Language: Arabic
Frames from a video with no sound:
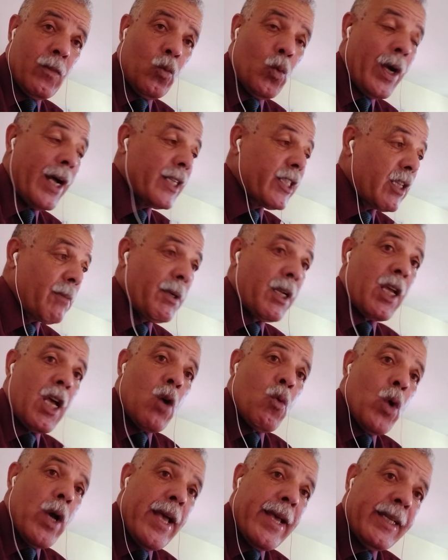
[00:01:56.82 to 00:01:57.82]
وحسب
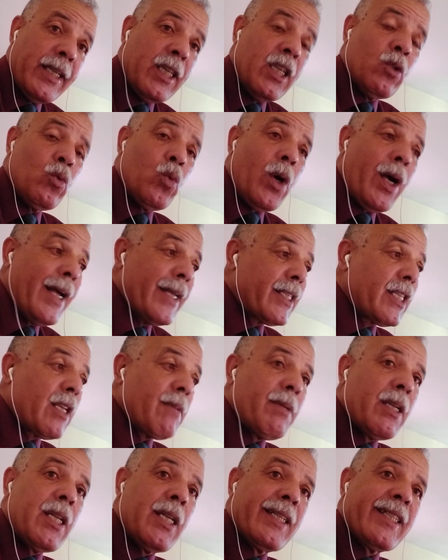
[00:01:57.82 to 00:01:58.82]
القواعد
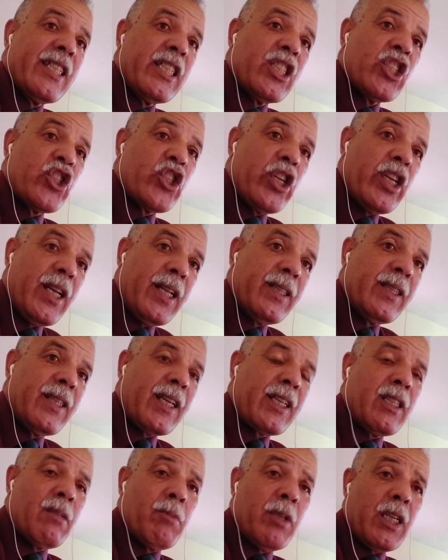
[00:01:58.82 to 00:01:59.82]
وحسب الا لقيتي شي حد
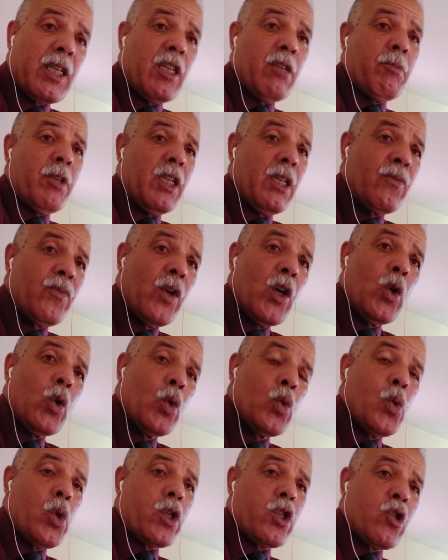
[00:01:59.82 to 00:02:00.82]
يخدم لك الملف
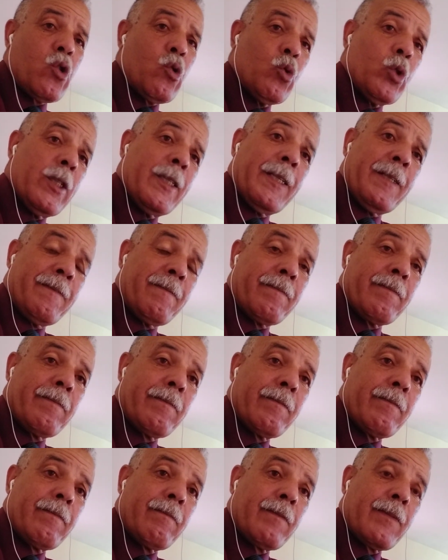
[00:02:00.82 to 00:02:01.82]
ويوصلو لي
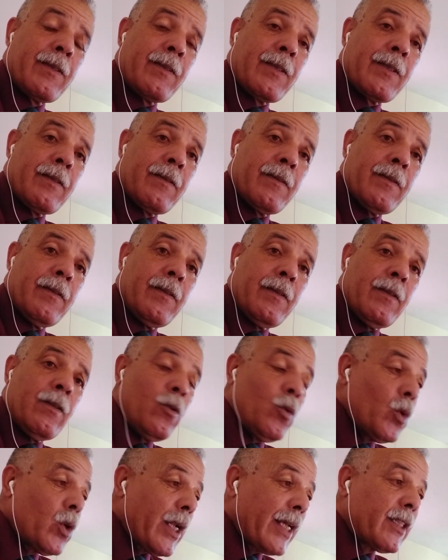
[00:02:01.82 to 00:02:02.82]

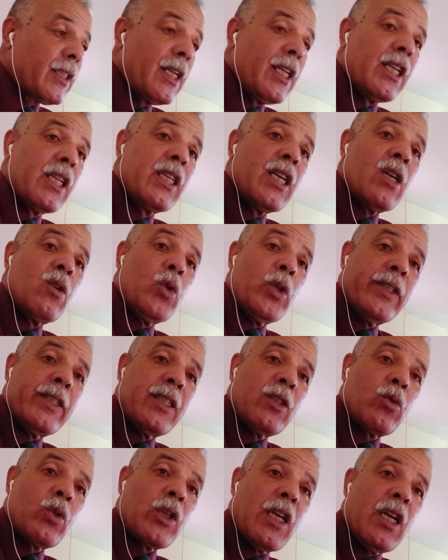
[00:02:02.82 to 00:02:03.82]
وراه تلقاو
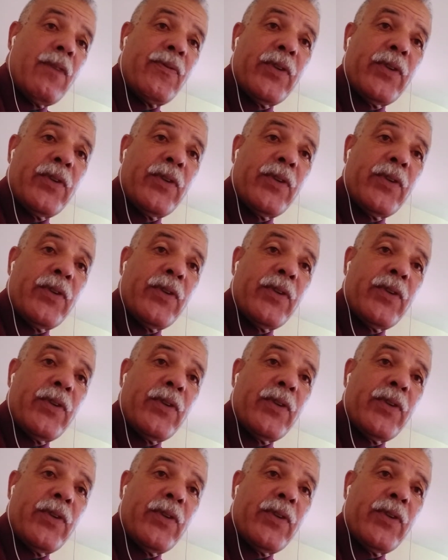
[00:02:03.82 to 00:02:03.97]
حنا دروكا